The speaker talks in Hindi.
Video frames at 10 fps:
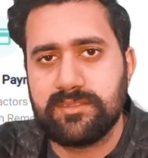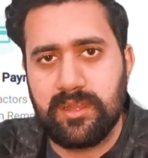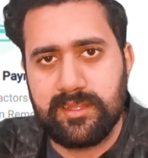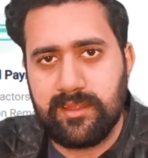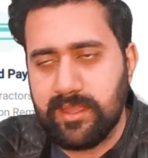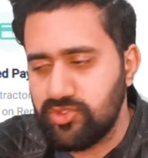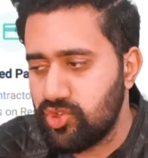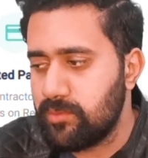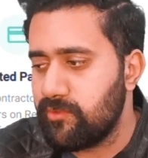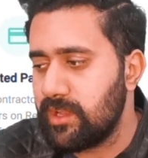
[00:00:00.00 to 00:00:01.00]
हर तरह की
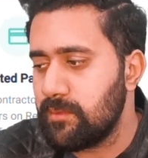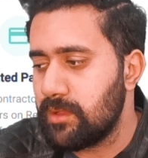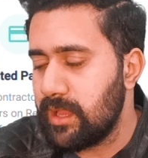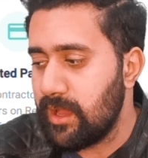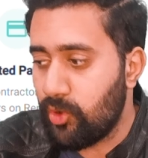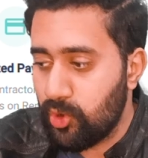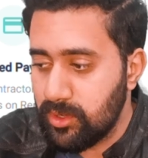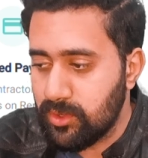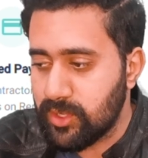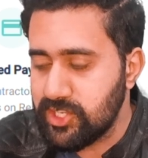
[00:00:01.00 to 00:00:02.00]
जॉब अवेलेबल है ऑल
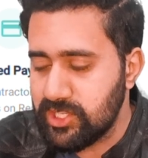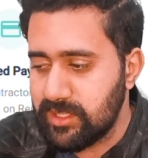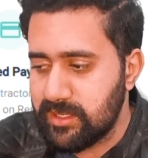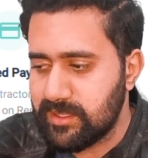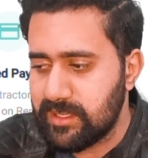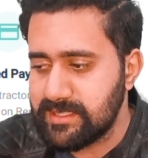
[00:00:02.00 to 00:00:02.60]
लोकेशन हर तरह